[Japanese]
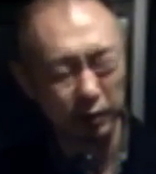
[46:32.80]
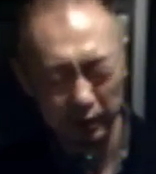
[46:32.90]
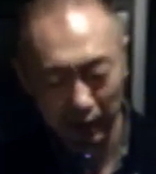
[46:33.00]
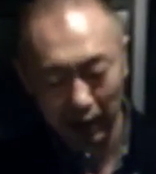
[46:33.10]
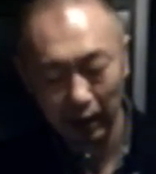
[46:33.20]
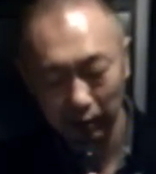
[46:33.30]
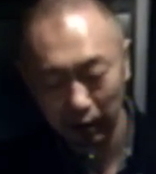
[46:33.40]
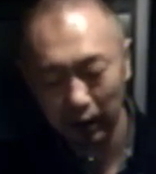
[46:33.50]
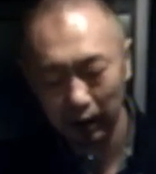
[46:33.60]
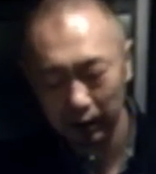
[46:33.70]
すね、あの
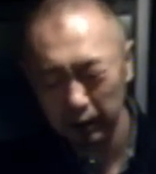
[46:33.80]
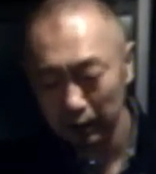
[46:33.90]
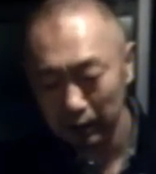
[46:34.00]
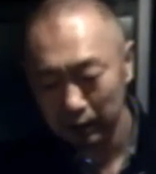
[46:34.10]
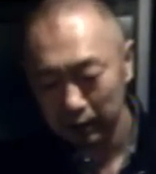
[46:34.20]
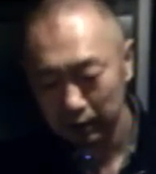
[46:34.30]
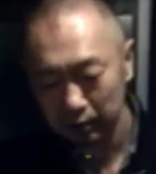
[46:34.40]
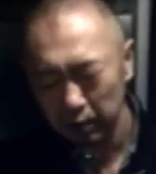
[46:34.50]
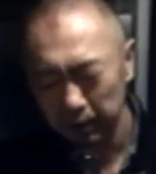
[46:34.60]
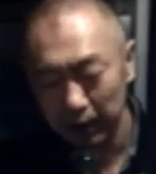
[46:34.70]
辺すご
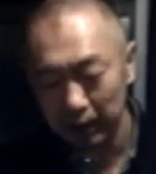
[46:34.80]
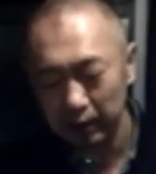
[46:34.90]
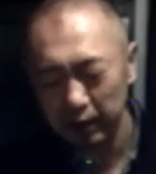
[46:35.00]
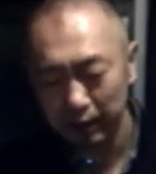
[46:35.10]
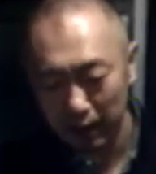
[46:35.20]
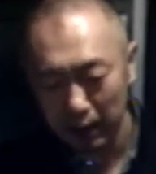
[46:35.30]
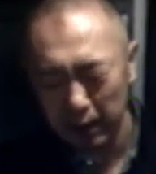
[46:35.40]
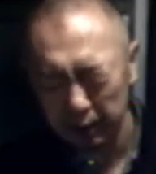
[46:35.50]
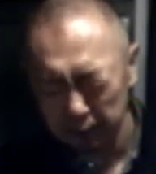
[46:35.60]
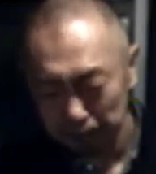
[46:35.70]
いいっぱい聴いてて、は
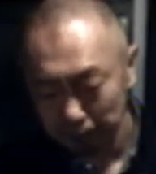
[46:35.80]
いはいは